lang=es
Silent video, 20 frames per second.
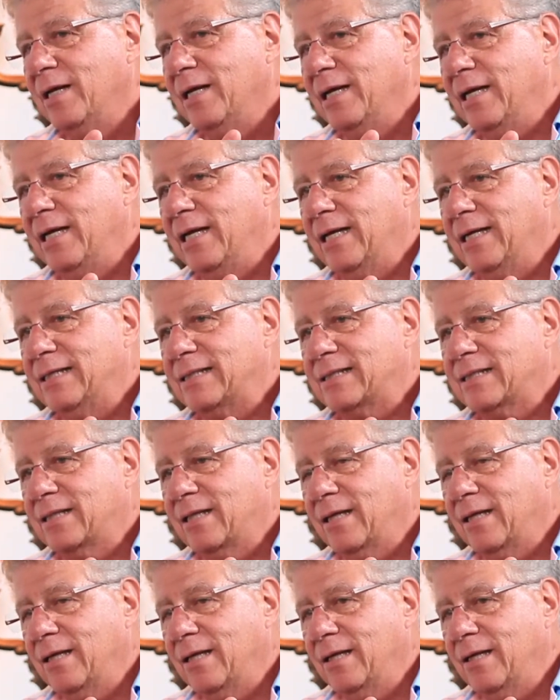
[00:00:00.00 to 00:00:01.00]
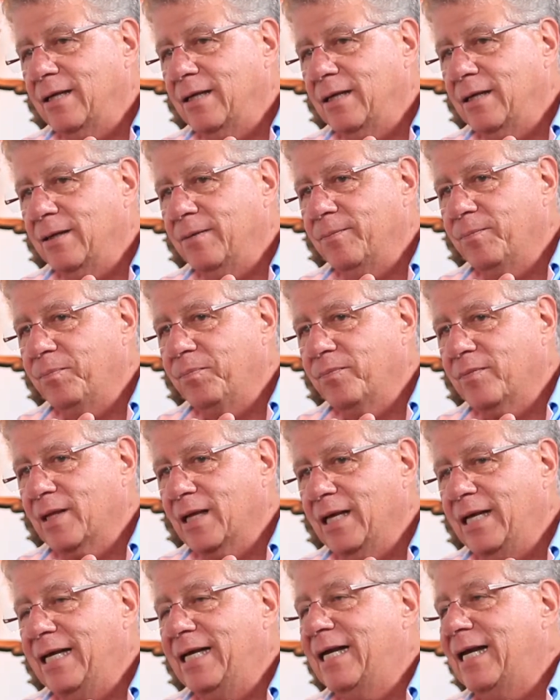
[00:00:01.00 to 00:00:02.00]
Y, este,
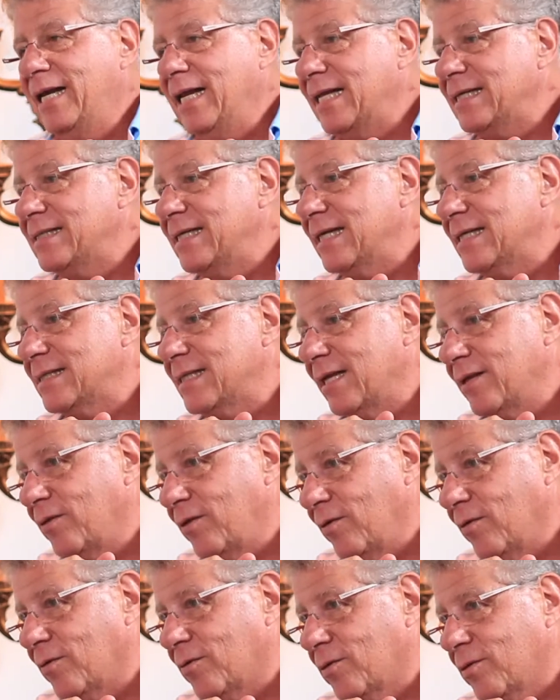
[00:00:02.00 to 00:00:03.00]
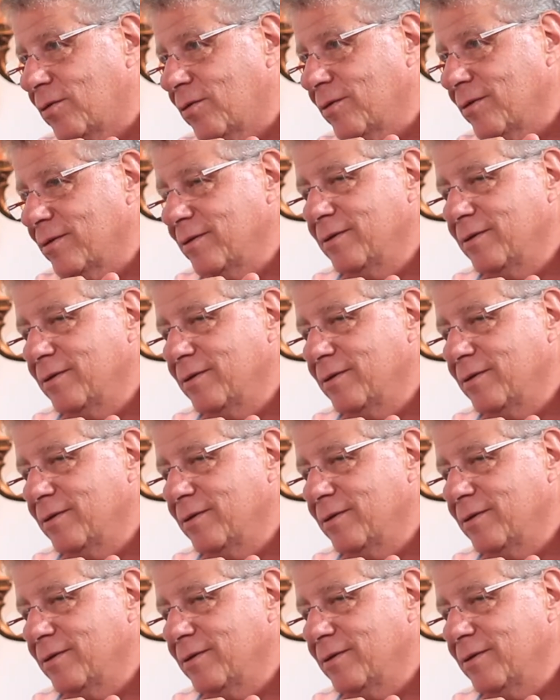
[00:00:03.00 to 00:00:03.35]
y gracias a Dios